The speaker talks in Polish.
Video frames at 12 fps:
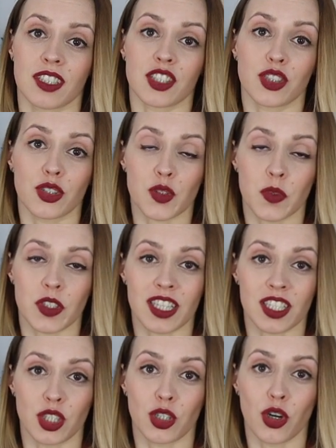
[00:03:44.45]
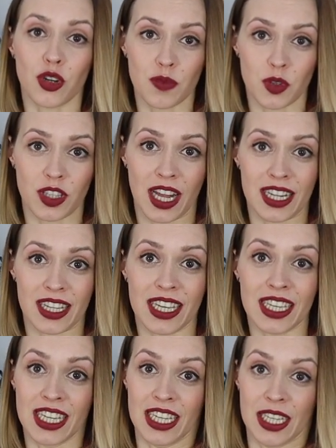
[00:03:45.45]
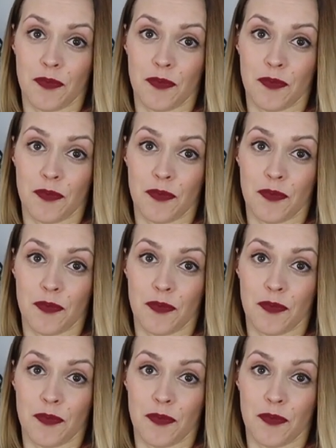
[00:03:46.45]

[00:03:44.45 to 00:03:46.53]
naszej gospodarki hormonalnej.